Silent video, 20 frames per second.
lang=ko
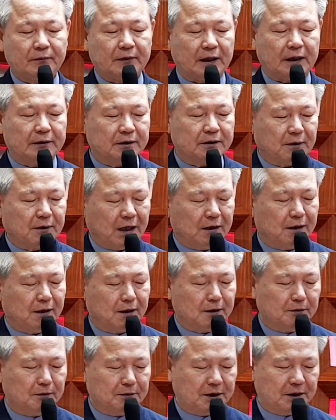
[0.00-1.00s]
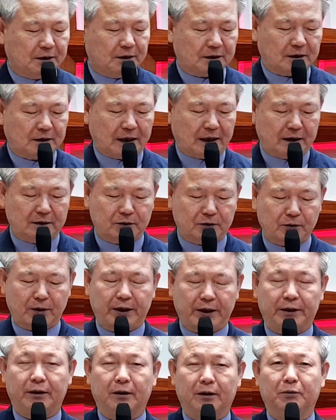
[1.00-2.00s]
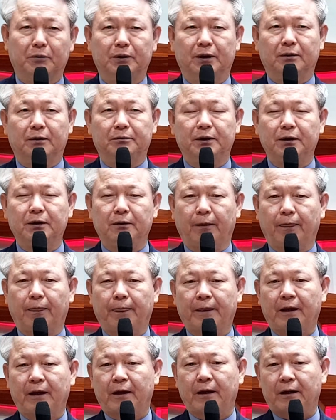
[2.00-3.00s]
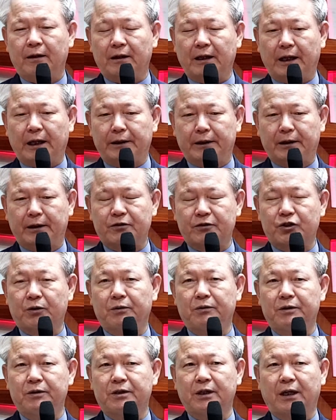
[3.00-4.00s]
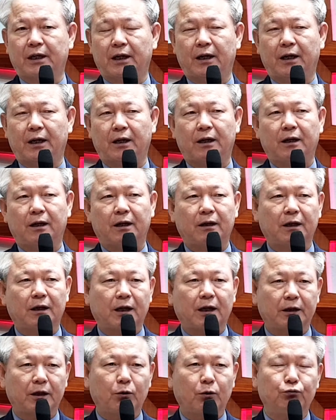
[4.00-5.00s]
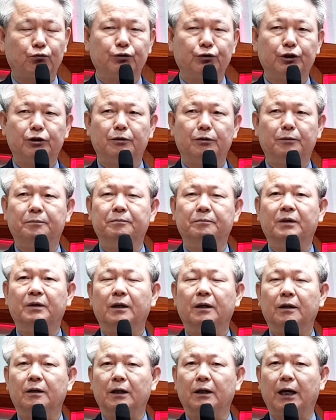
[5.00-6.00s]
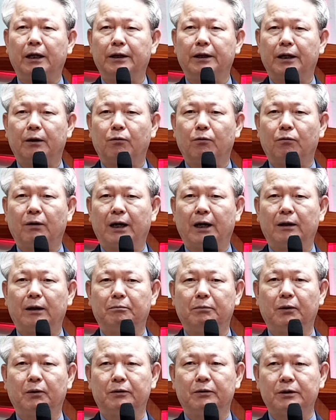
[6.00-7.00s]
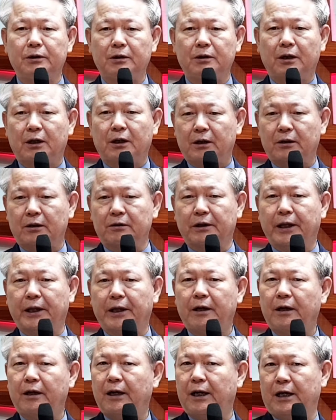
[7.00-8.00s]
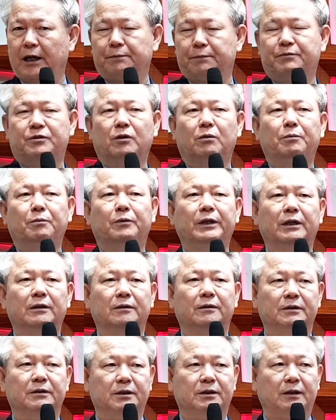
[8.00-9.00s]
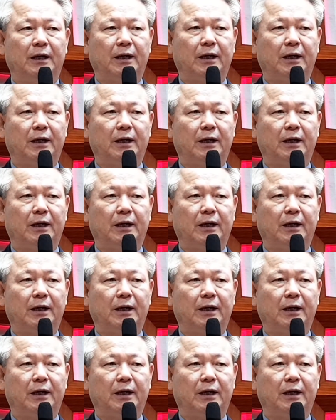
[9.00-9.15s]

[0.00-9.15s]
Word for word: 지금 하나님이 강조하는 게 뭐냐면 나의 천사, 나의 위엄, 나의 왕보를 내 앞서 보낼 것이다.